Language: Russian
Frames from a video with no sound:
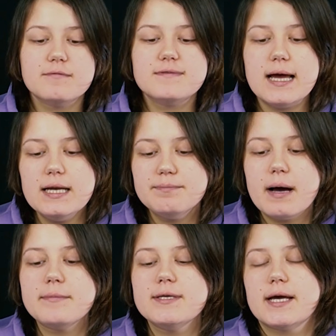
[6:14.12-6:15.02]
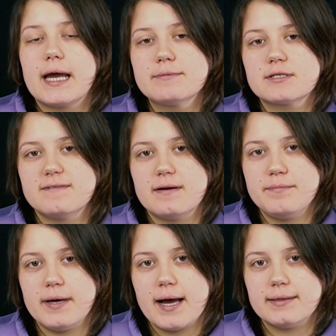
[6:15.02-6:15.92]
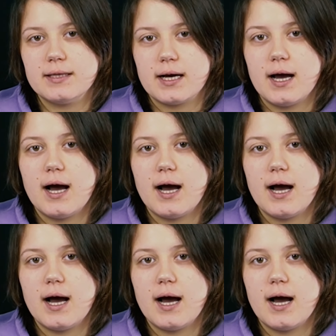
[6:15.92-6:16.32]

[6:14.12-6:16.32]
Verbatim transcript: Взяли памятник римского императора,